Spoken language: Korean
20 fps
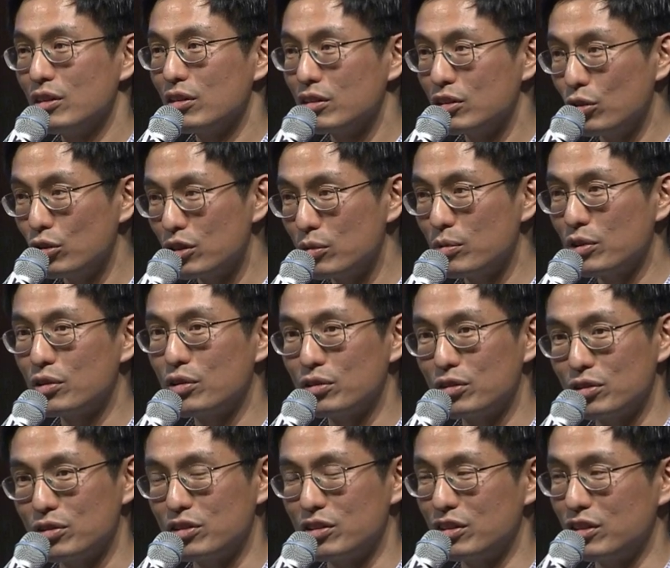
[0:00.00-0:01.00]
커지면
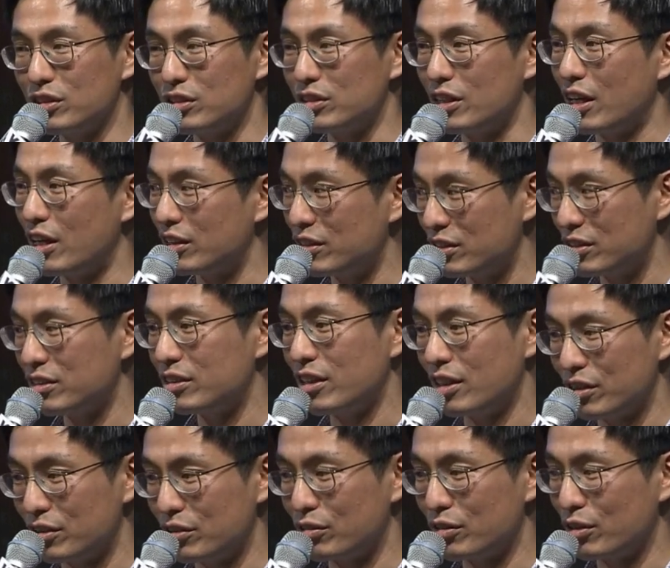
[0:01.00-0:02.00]
커졌지 작아지진
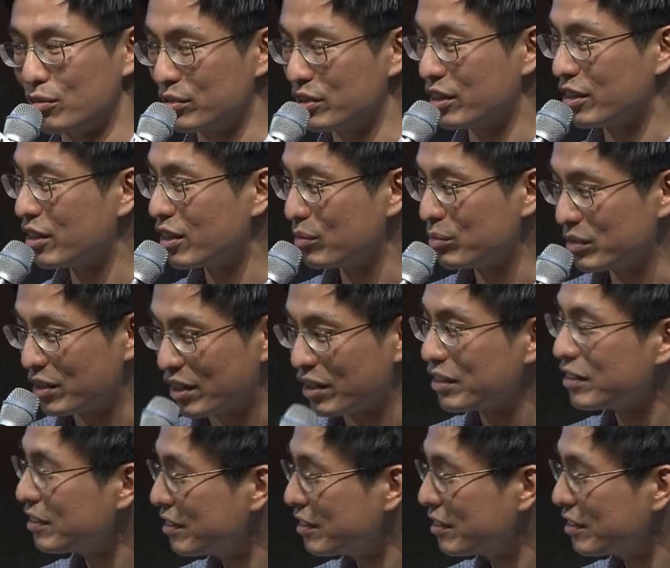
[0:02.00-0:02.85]
않을 거라고 생각합니다.